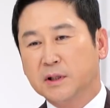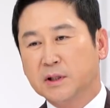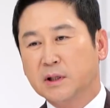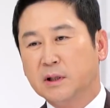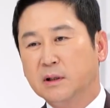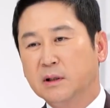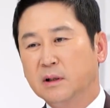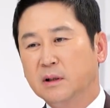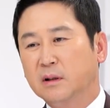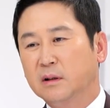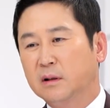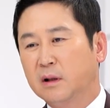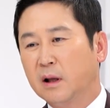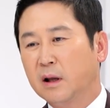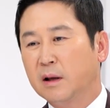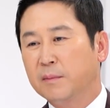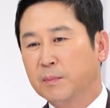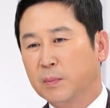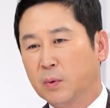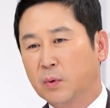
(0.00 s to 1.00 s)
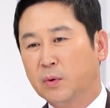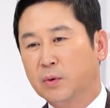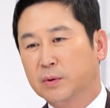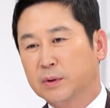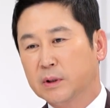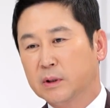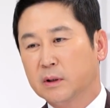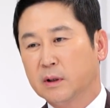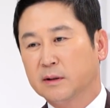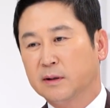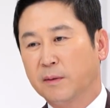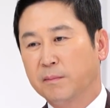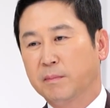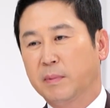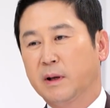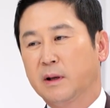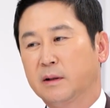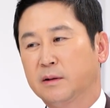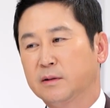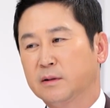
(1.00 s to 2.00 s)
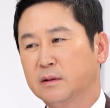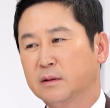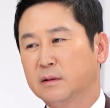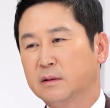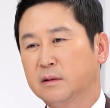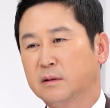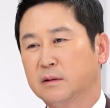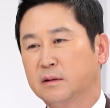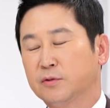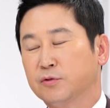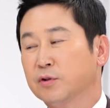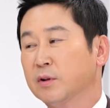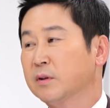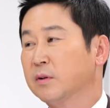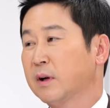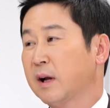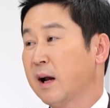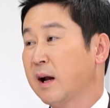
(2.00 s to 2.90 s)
때 신인 때 뭐 그렇게 선배들 중에서